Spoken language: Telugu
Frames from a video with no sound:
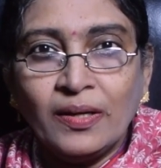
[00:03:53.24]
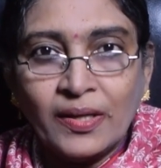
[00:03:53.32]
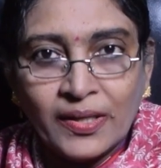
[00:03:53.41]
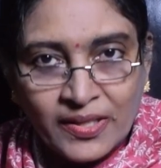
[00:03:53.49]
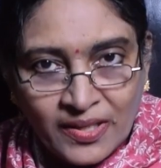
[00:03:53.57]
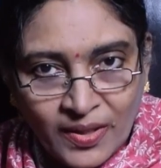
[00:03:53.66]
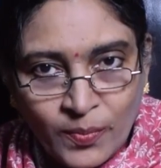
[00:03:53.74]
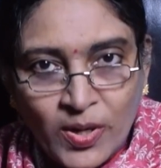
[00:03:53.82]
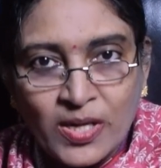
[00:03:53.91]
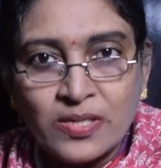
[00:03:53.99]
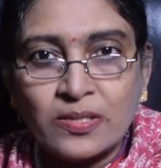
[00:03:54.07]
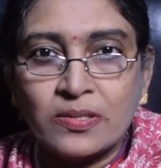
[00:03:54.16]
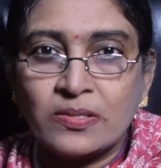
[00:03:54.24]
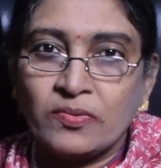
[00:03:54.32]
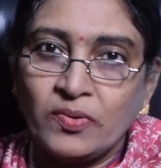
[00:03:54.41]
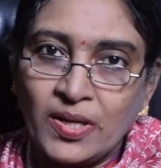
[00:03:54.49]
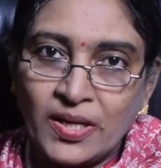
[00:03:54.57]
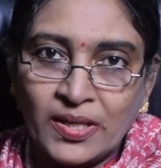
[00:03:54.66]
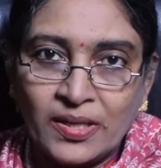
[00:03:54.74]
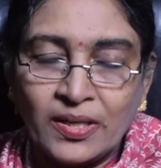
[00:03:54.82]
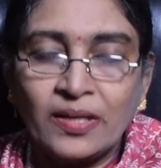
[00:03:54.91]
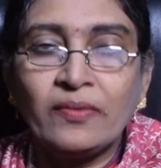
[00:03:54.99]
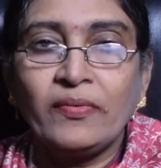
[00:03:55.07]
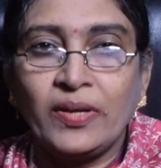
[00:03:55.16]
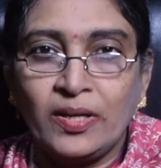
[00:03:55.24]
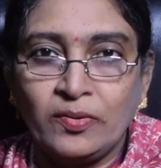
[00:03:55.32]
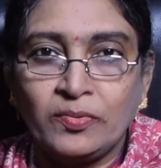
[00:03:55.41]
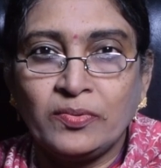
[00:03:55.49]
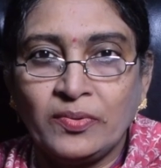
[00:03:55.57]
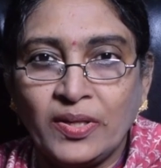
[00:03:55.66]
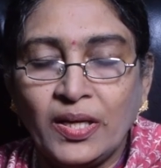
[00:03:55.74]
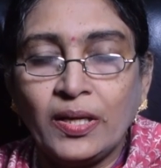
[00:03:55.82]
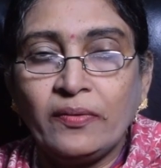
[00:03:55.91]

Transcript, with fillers: లేదా రెమెడీస్ తీసుకోవటానికి కానీ వీలవుతుంది